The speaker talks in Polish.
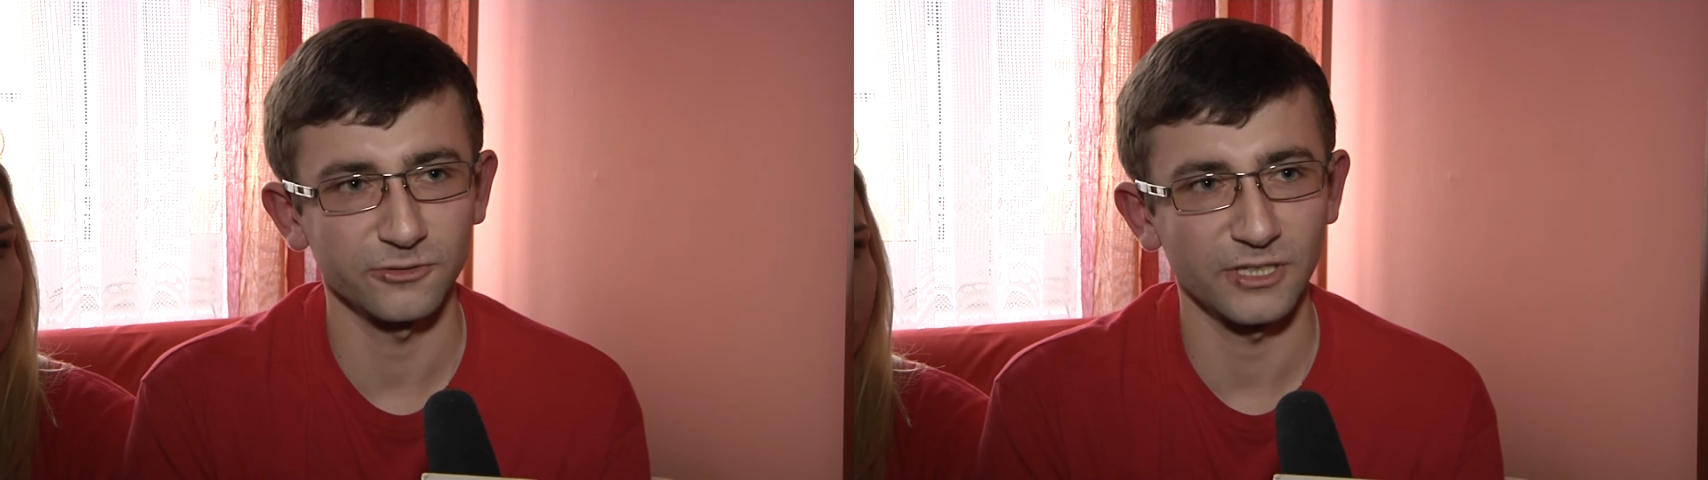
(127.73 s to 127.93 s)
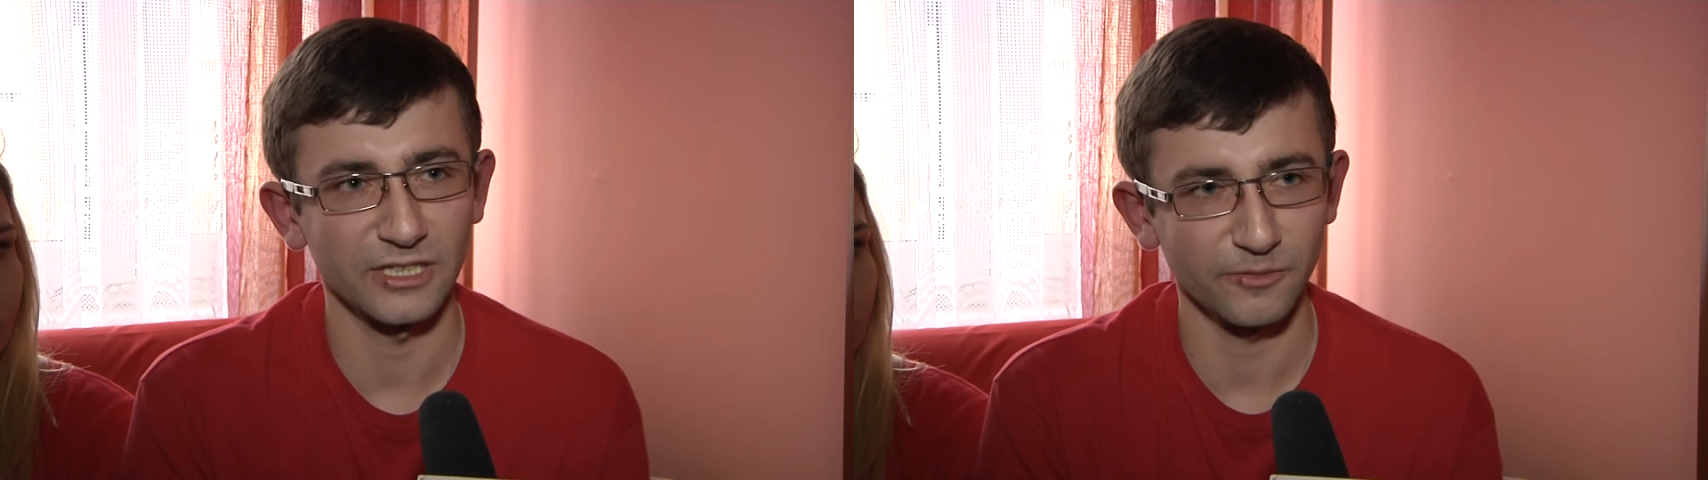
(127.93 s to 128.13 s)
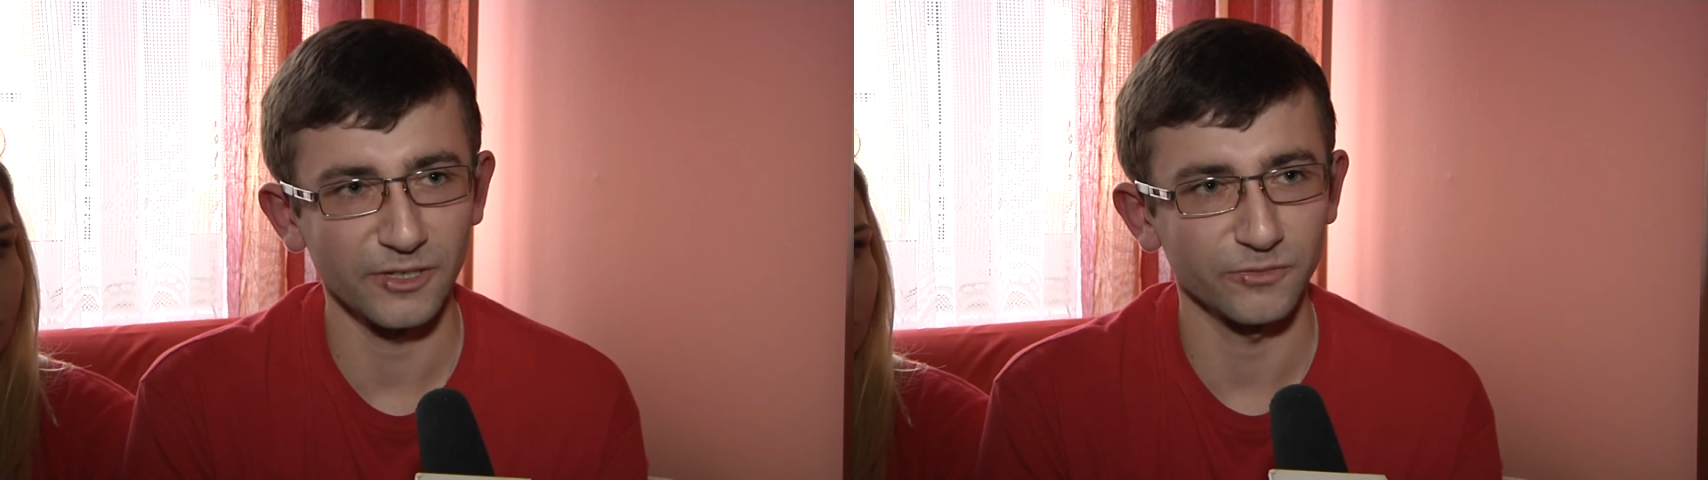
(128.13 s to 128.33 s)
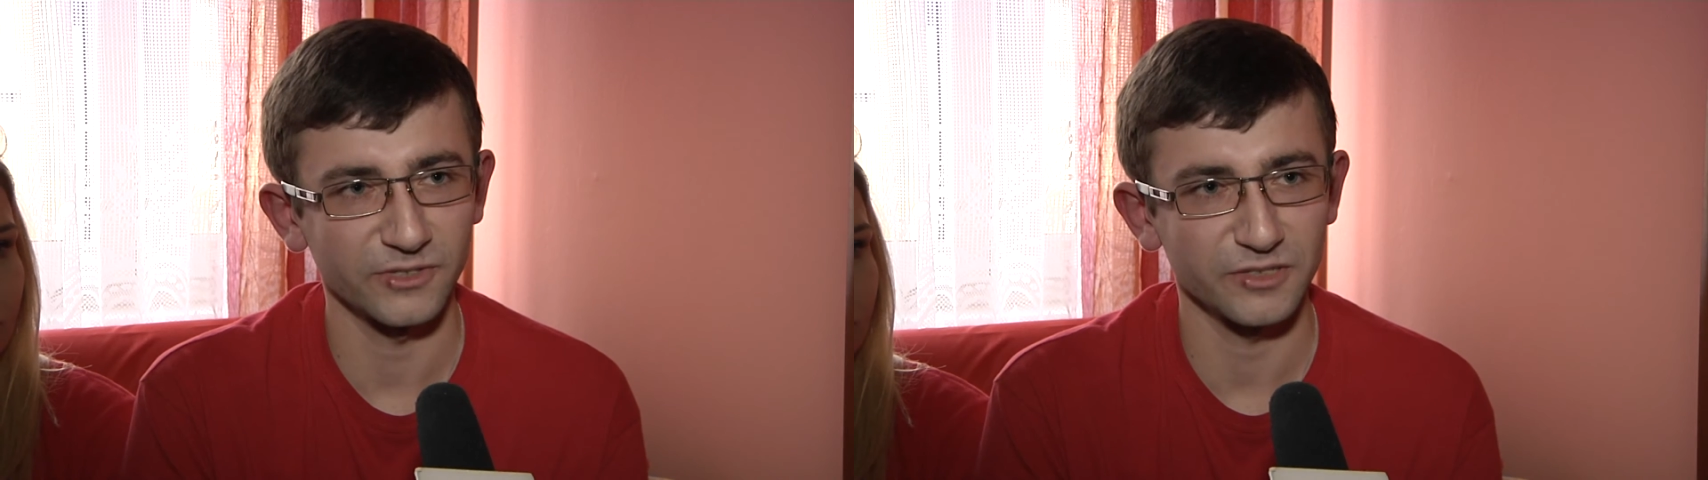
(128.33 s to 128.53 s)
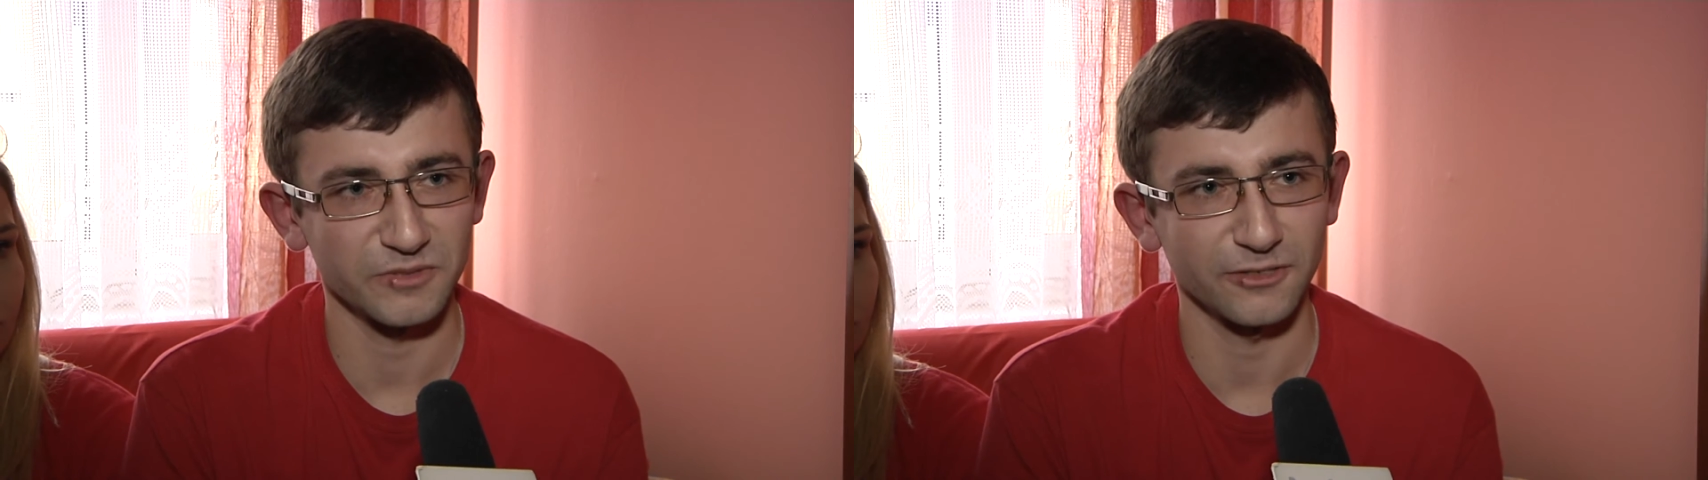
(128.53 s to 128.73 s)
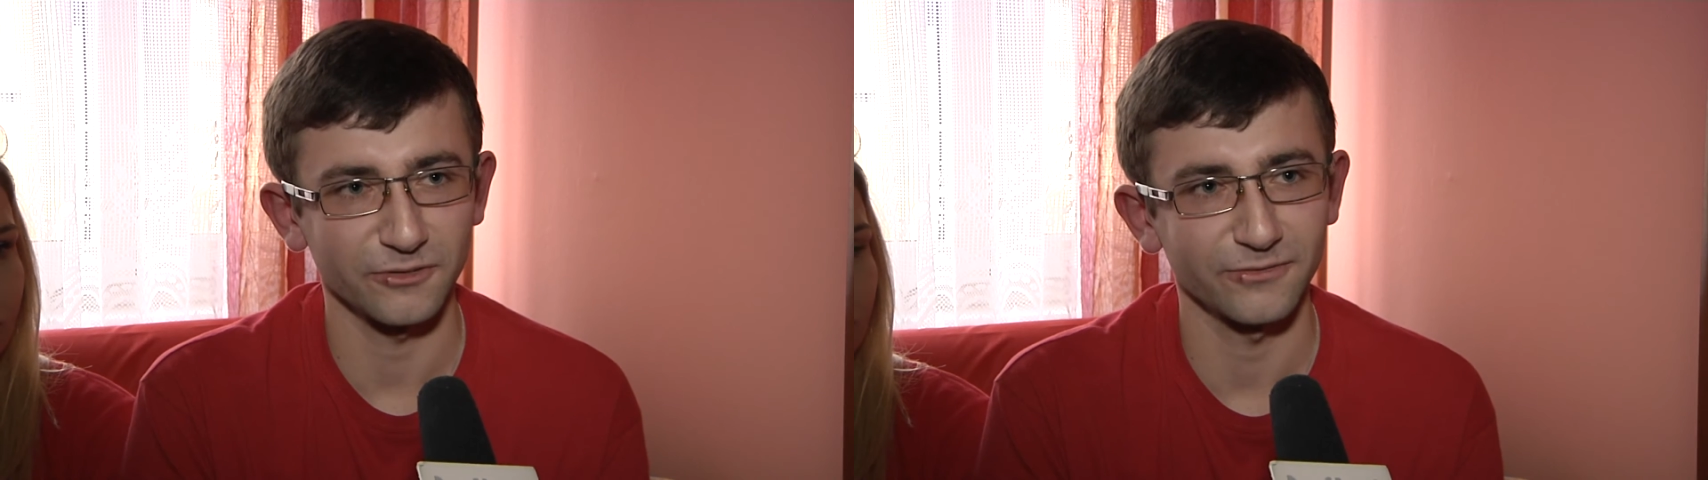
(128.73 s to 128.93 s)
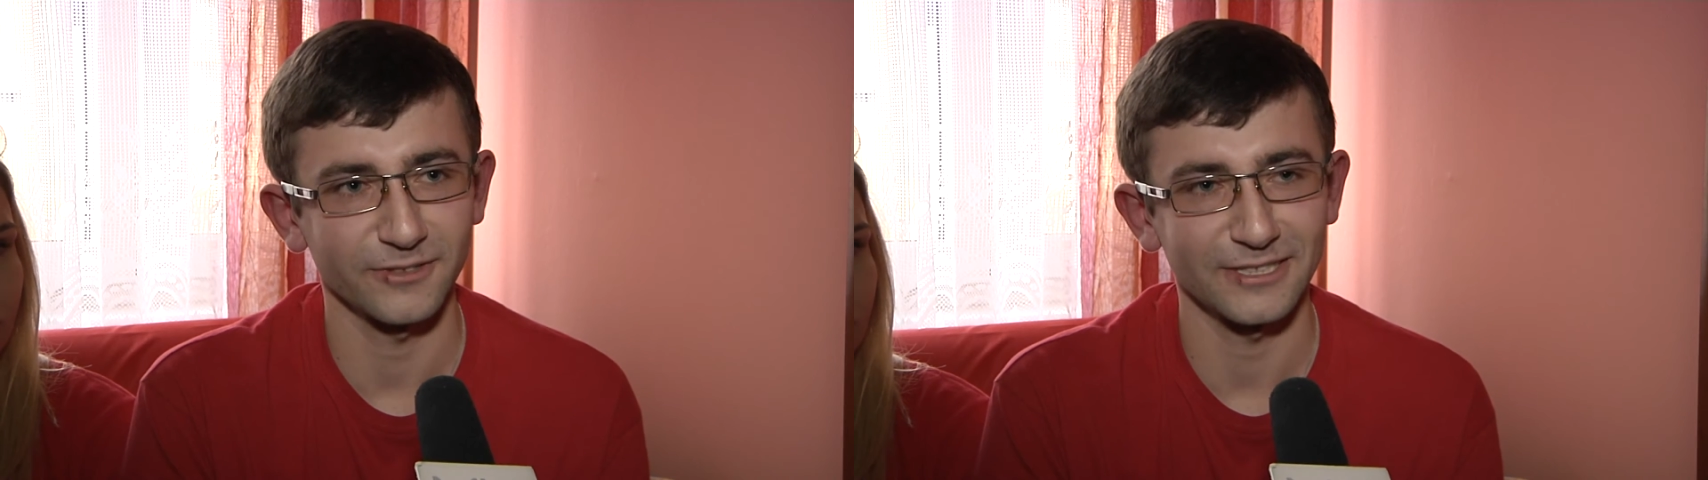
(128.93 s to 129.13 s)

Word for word: które nie mają tych sprzętów,